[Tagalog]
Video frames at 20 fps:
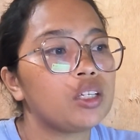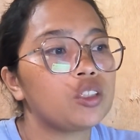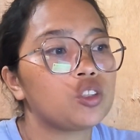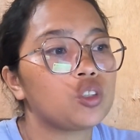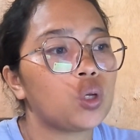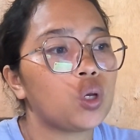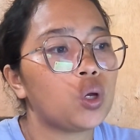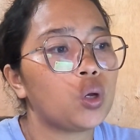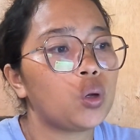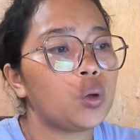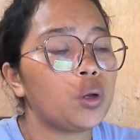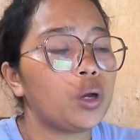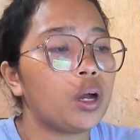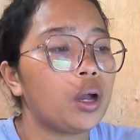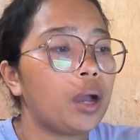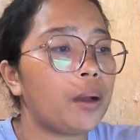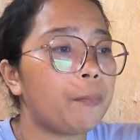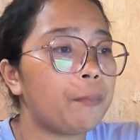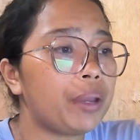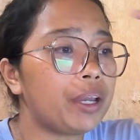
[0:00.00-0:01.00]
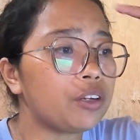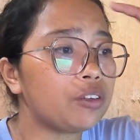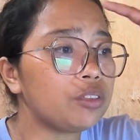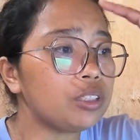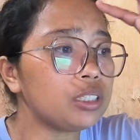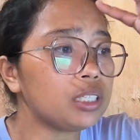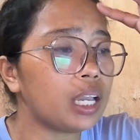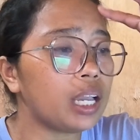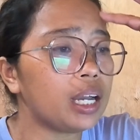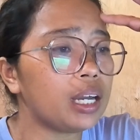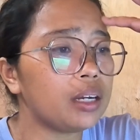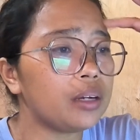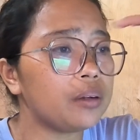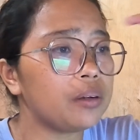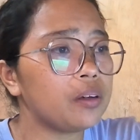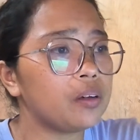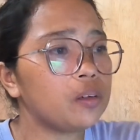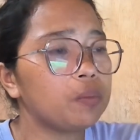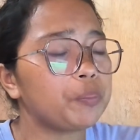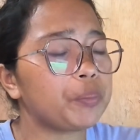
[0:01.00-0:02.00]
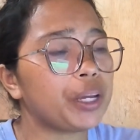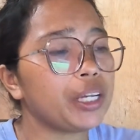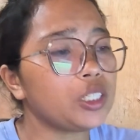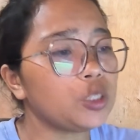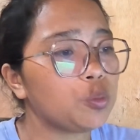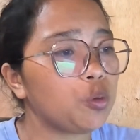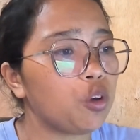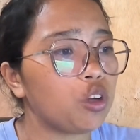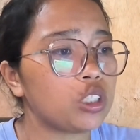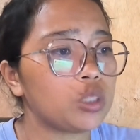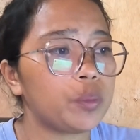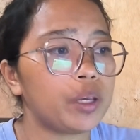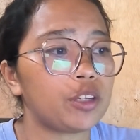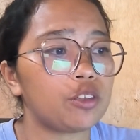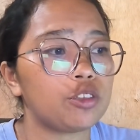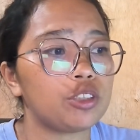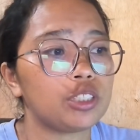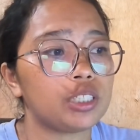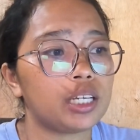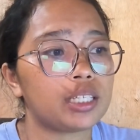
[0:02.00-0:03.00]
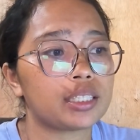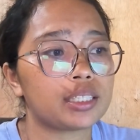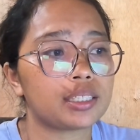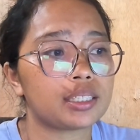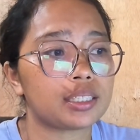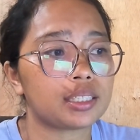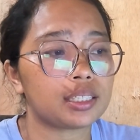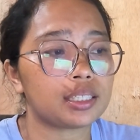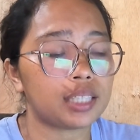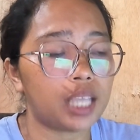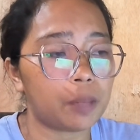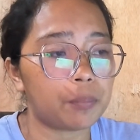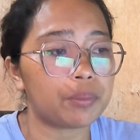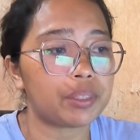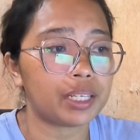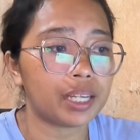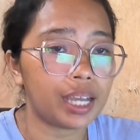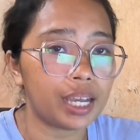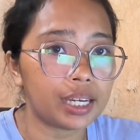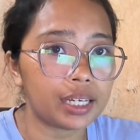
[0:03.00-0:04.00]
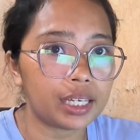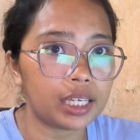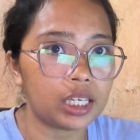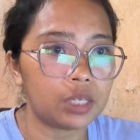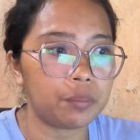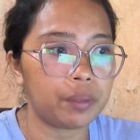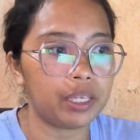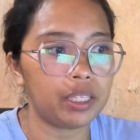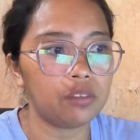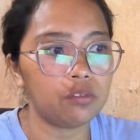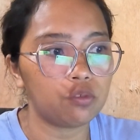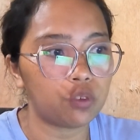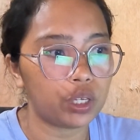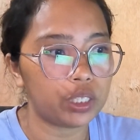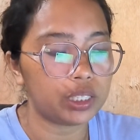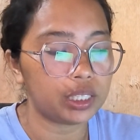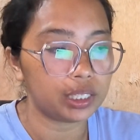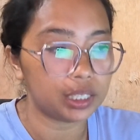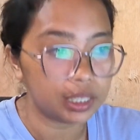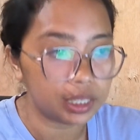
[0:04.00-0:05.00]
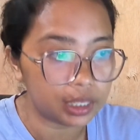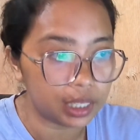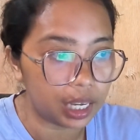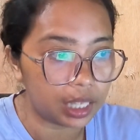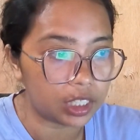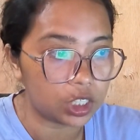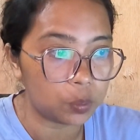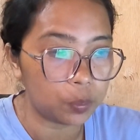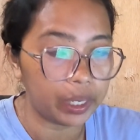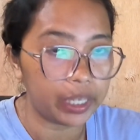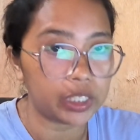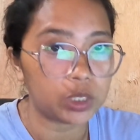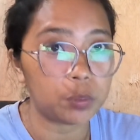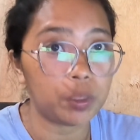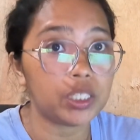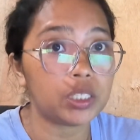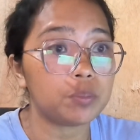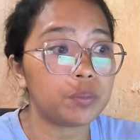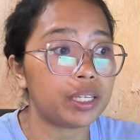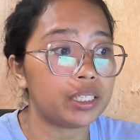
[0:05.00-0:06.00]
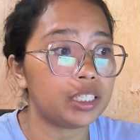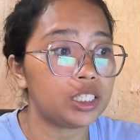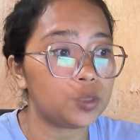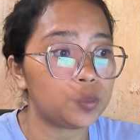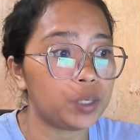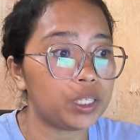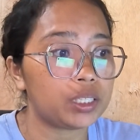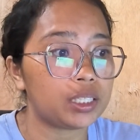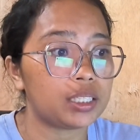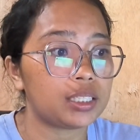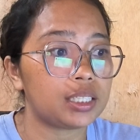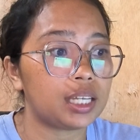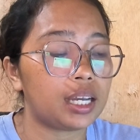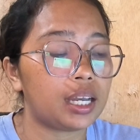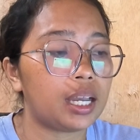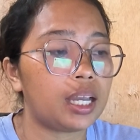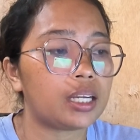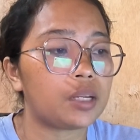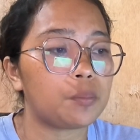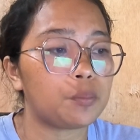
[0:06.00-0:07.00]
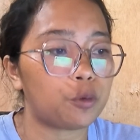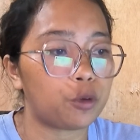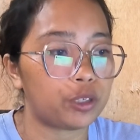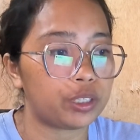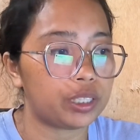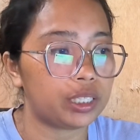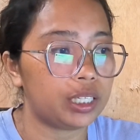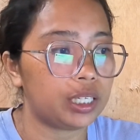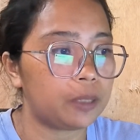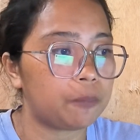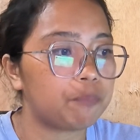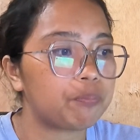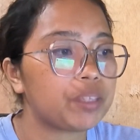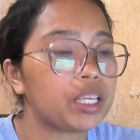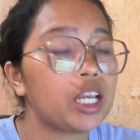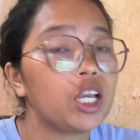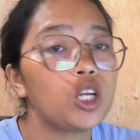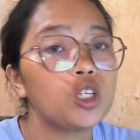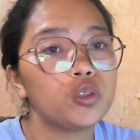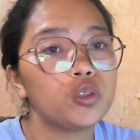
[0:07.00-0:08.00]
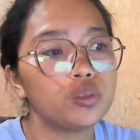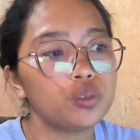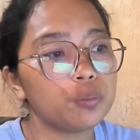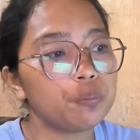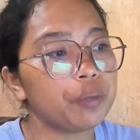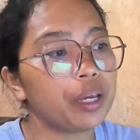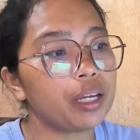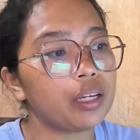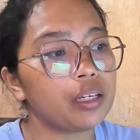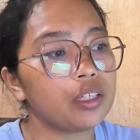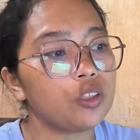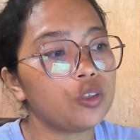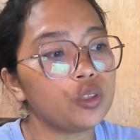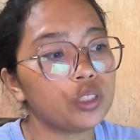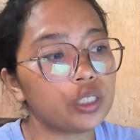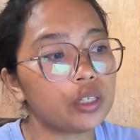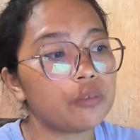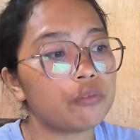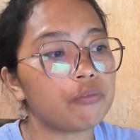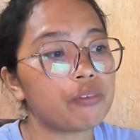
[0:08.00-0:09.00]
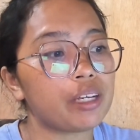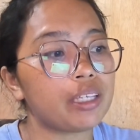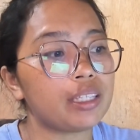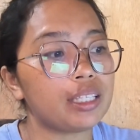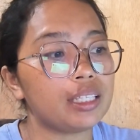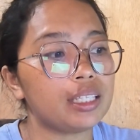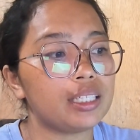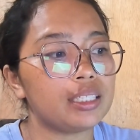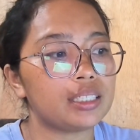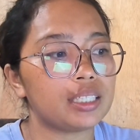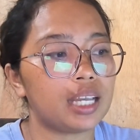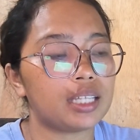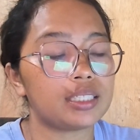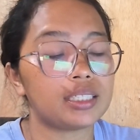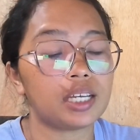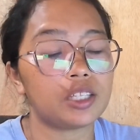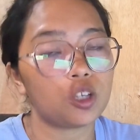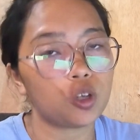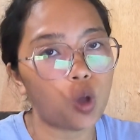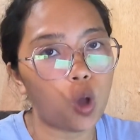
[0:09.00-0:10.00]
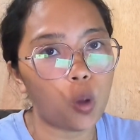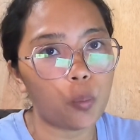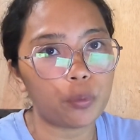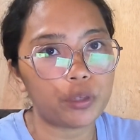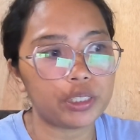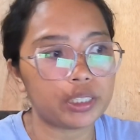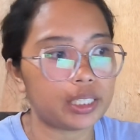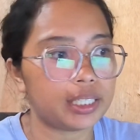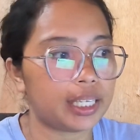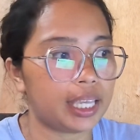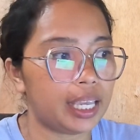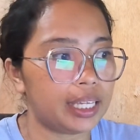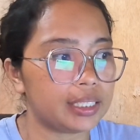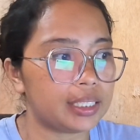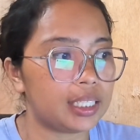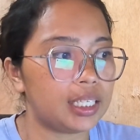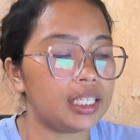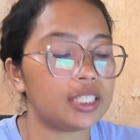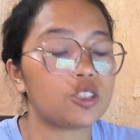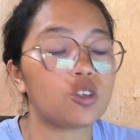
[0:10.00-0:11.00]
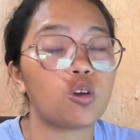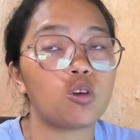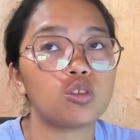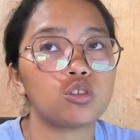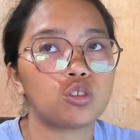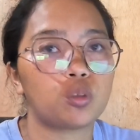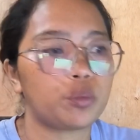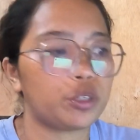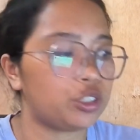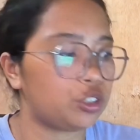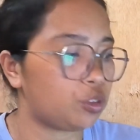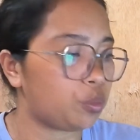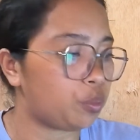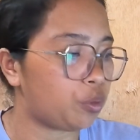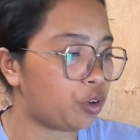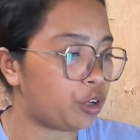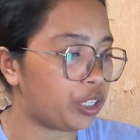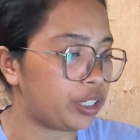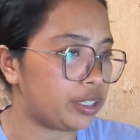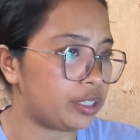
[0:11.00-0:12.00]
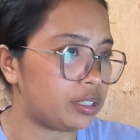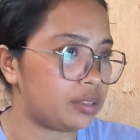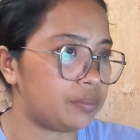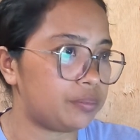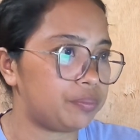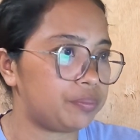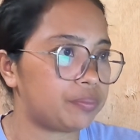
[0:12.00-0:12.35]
So, meron ang Freshbooks, meron siyang time tracking, may invoicing din siya, tapos may expense management at saka reporting. User-friendly din siya at saka nag-offer siya ng excellent customer support.